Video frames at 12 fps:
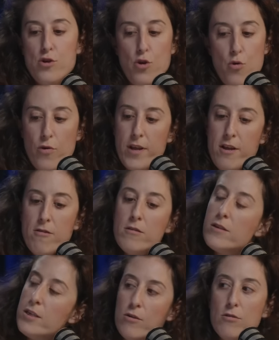soy un niño
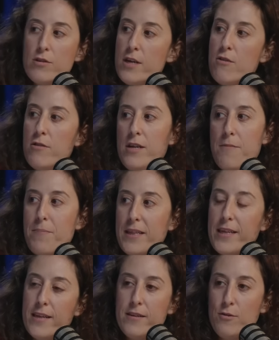que yo no quiero ir en
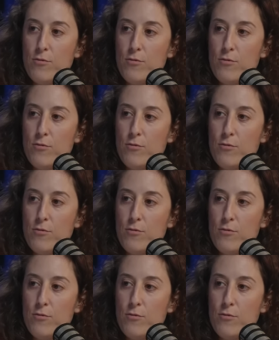patinete